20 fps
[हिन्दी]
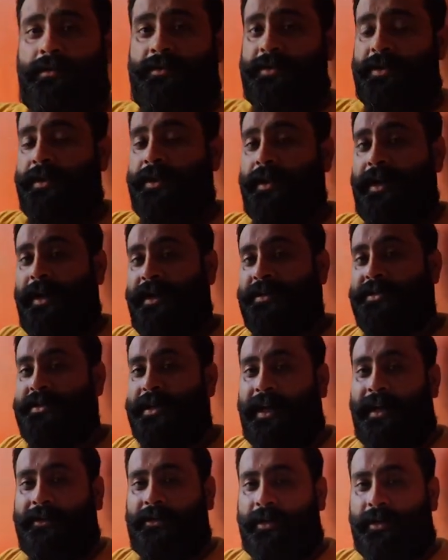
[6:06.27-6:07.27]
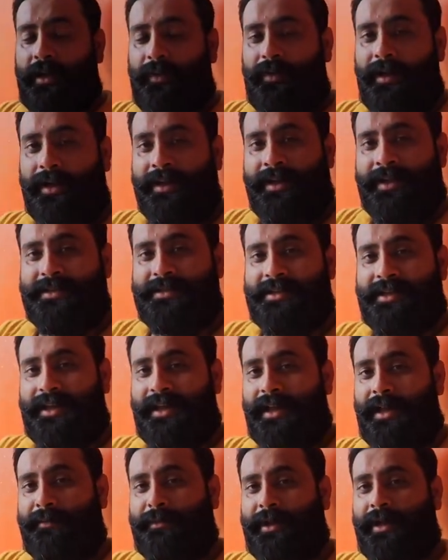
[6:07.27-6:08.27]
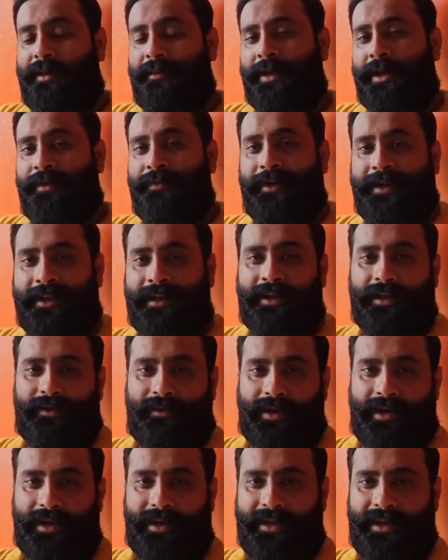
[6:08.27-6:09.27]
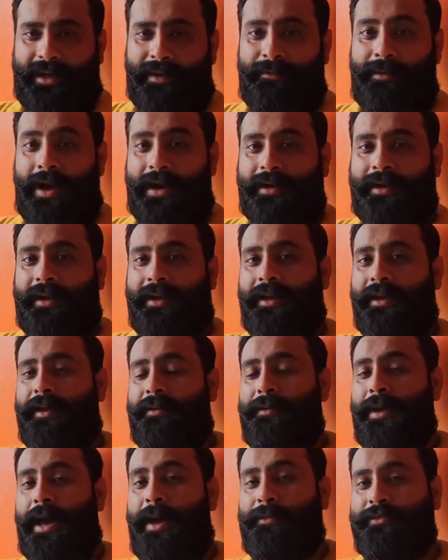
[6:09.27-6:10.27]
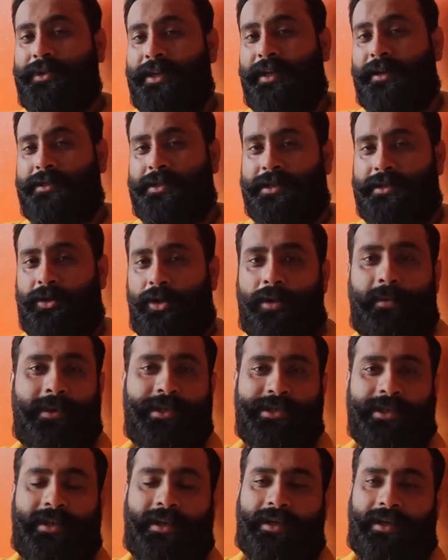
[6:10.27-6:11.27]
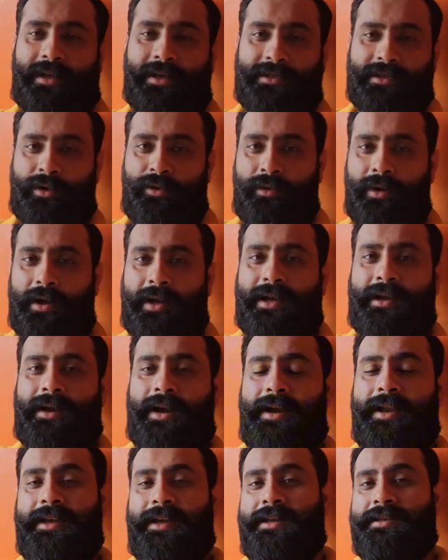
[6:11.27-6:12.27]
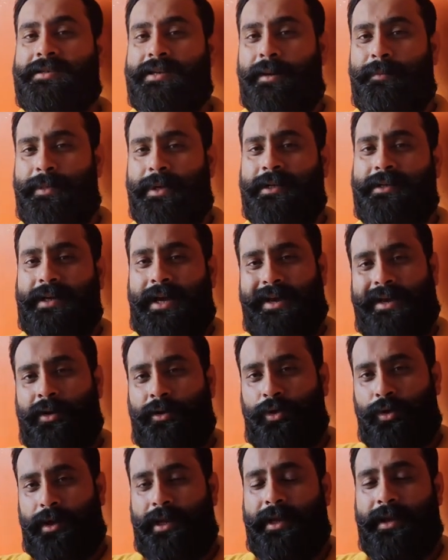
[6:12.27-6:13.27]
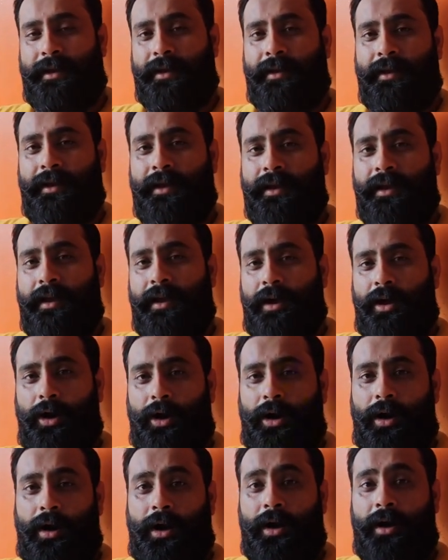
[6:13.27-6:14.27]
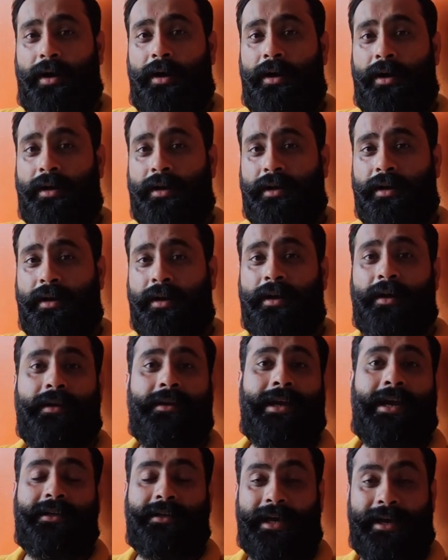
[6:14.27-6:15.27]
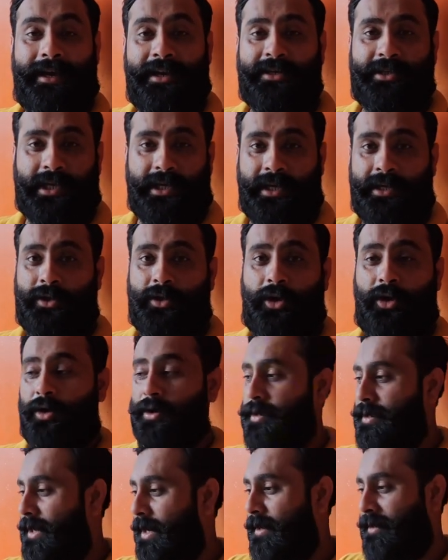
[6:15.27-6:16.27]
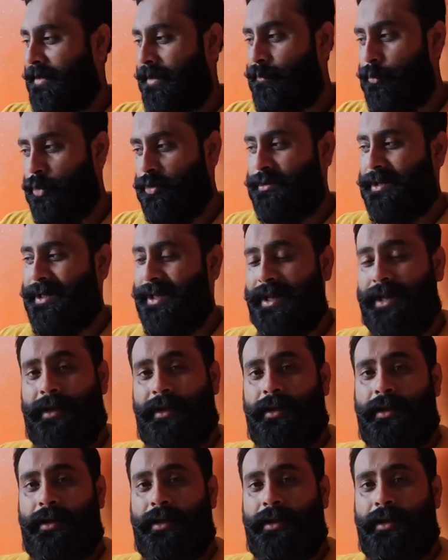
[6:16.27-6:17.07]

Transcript: जी गाइस टायर तो डलवा लिए हैं इसके अलहमदिल्ला मैंने फिटिंग करवा ली है बाकी मैं आपसे एक चीज़ और भी शेयर करना चाहूँगा कि गाड़ी के जब भी टायर खुलें और या टायर चेंज हों या रिम उतरे